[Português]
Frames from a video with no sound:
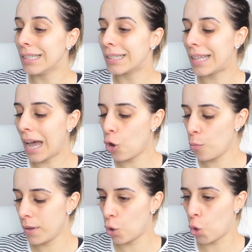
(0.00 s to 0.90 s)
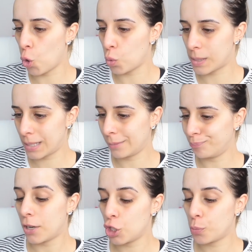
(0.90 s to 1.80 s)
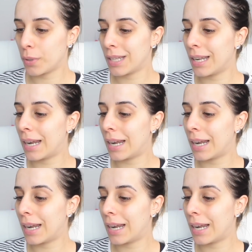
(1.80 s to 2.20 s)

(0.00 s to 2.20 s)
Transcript: da Ruby Rose, pra gente poder